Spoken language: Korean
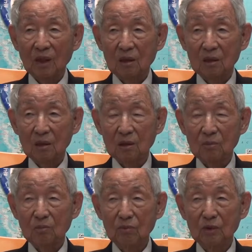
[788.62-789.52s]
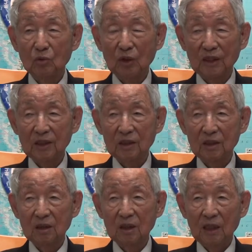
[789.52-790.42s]
그 미국에
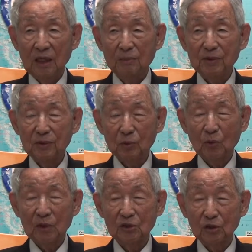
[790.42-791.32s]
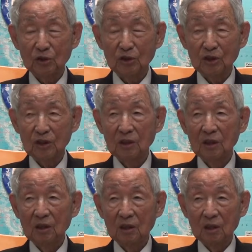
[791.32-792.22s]
있는 에피스코발 처치나
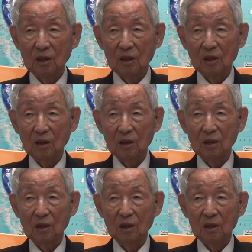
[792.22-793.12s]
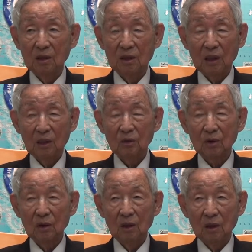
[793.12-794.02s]
어, 한,
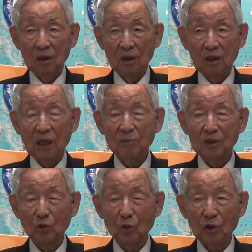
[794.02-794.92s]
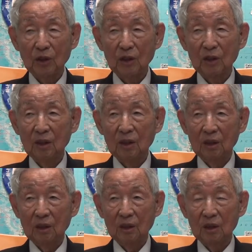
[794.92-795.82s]
어, 감리교회
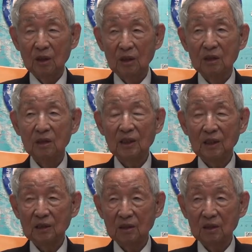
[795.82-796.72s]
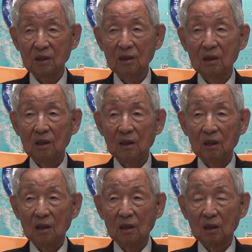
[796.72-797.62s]
이런 데에서는
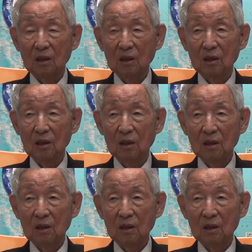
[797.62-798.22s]
어,